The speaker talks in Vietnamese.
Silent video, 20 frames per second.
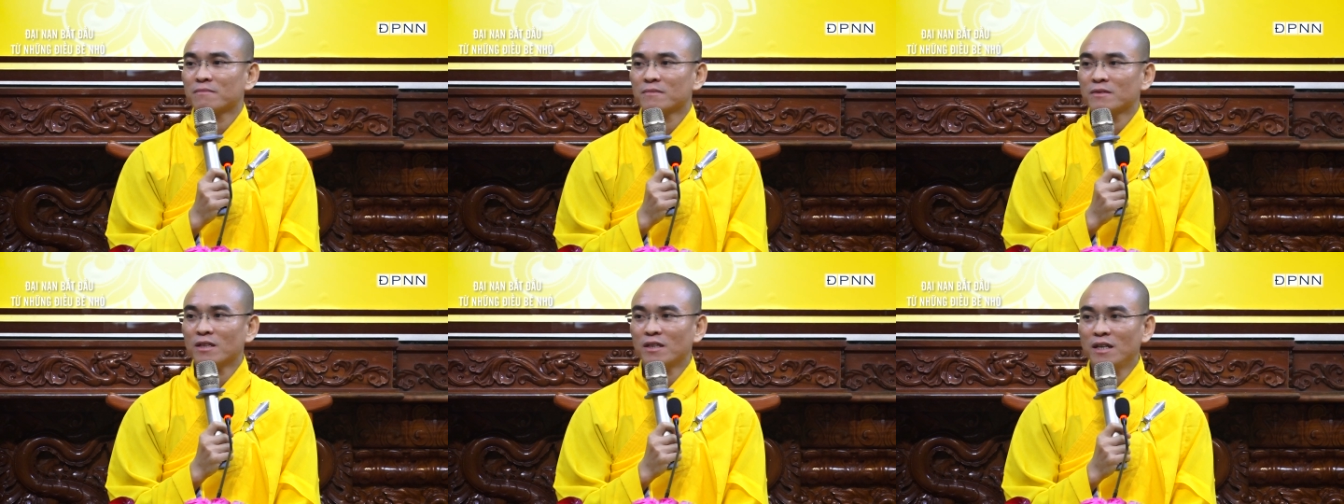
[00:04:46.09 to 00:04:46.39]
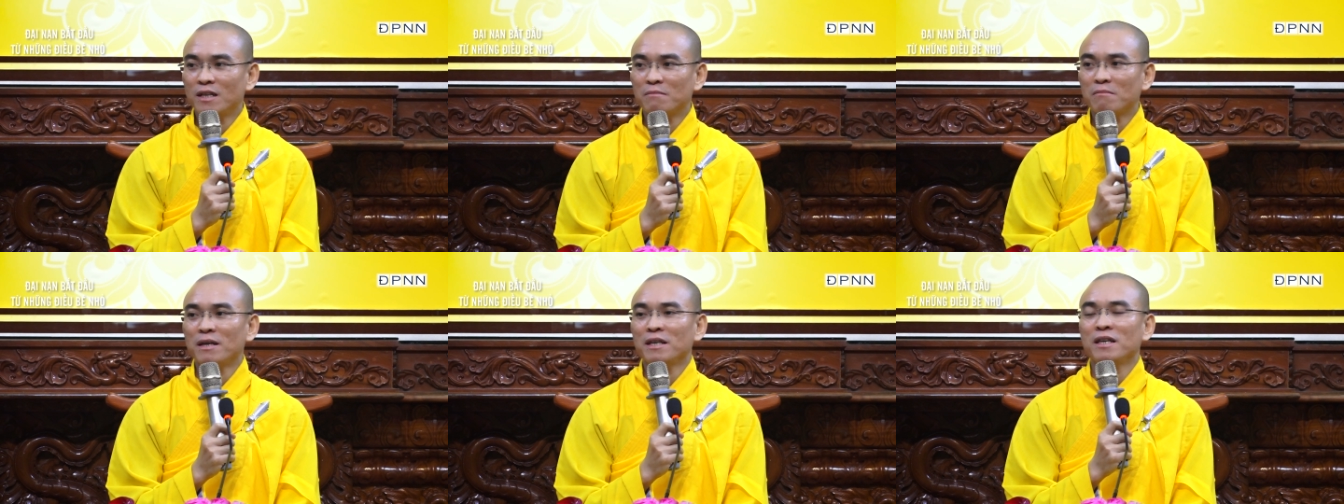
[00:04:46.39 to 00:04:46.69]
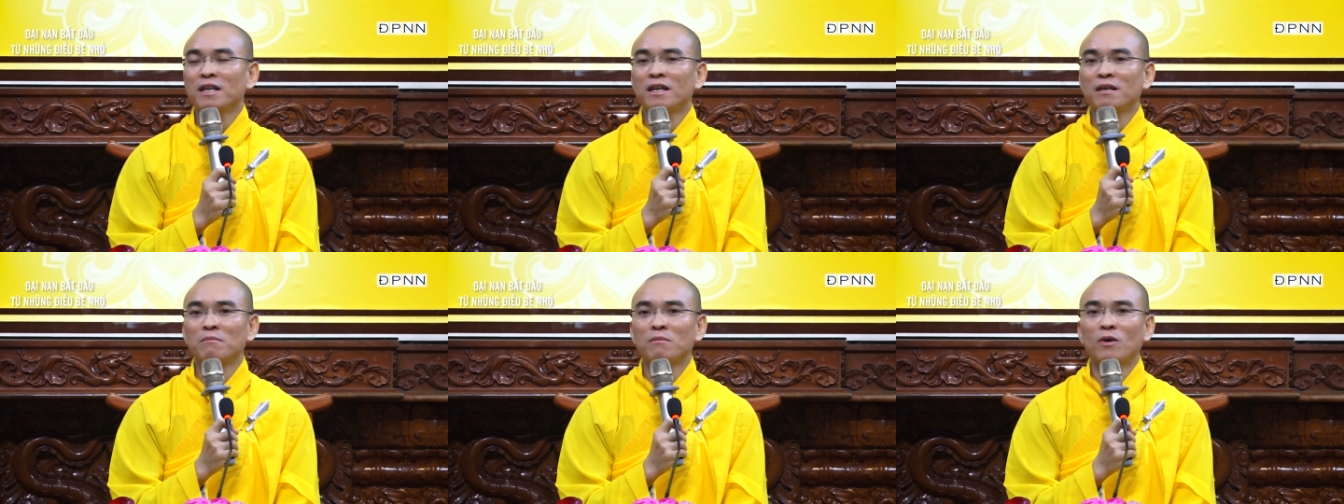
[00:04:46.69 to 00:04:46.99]
Cho đến bây
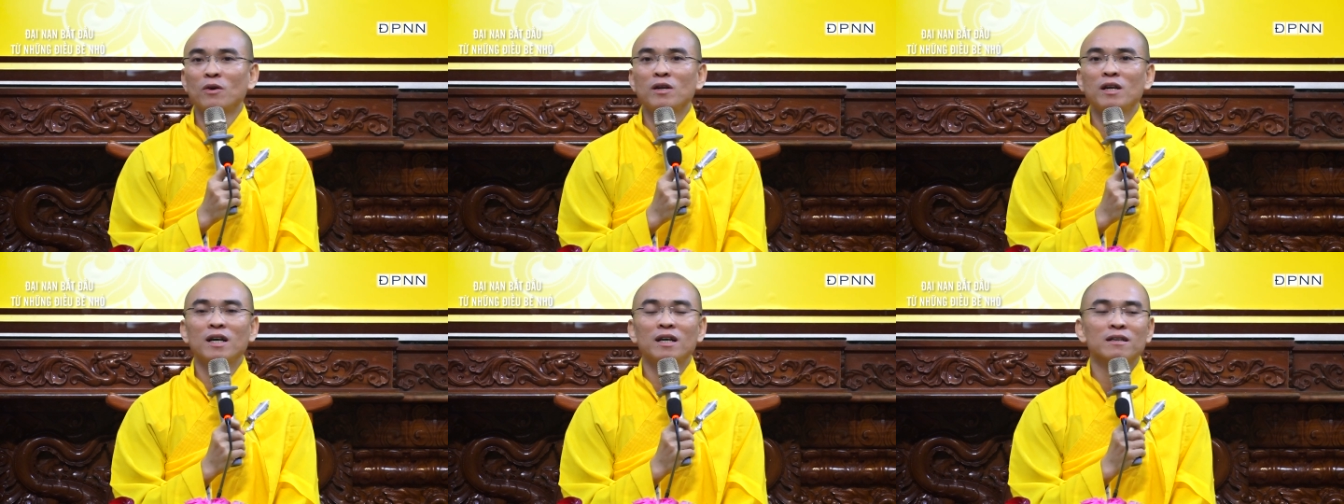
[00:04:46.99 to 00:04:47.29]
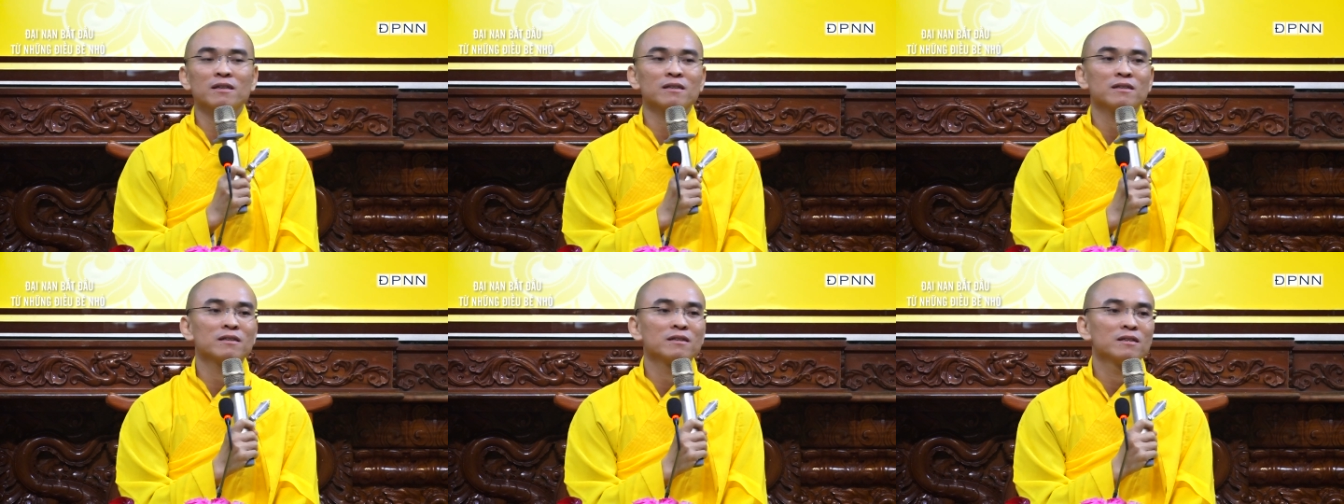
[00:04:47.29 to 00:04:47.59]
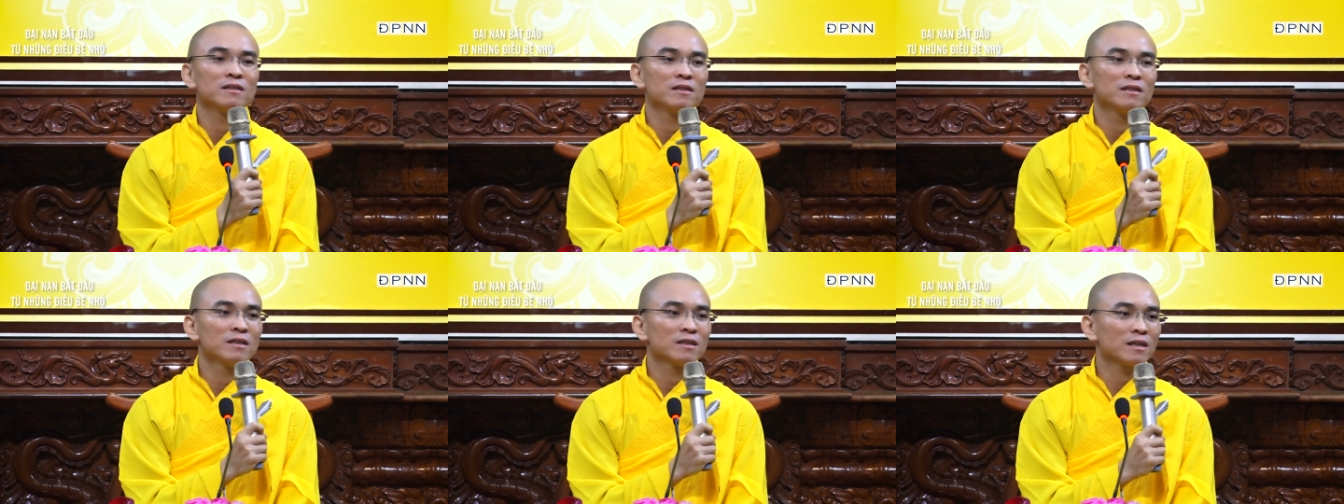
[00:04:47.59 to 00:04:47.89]
giờ mỗi lần
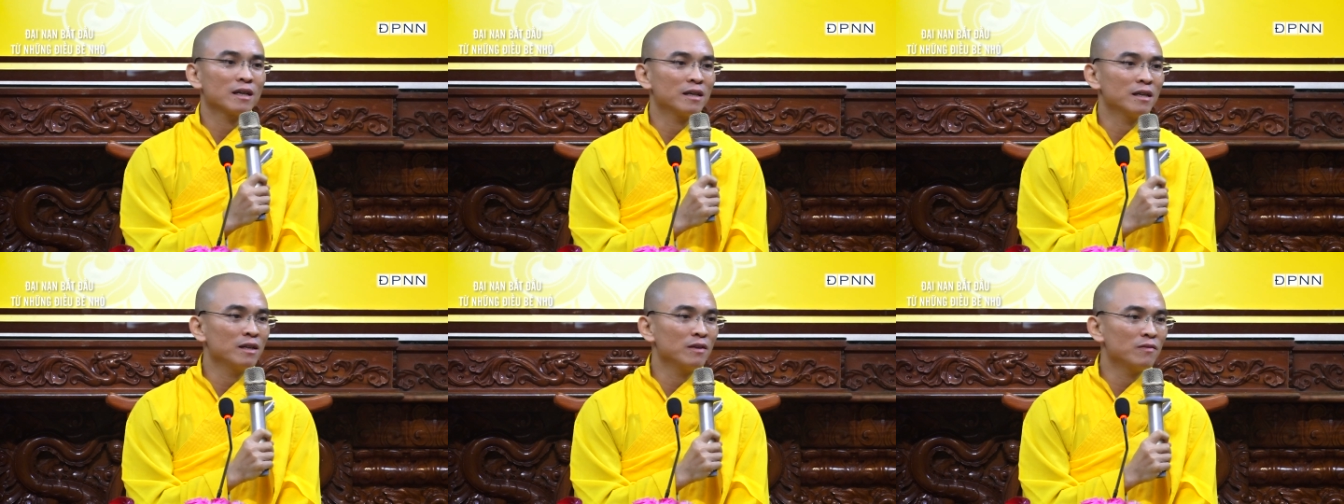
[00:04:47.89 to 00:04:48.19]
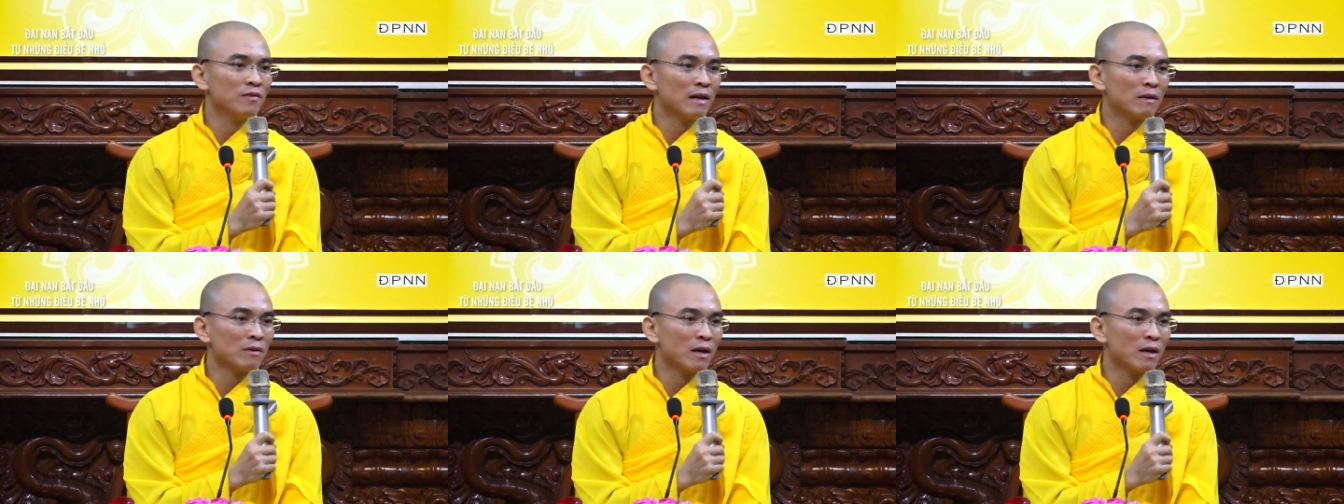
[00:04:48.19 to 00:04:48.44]
Thầy đi vào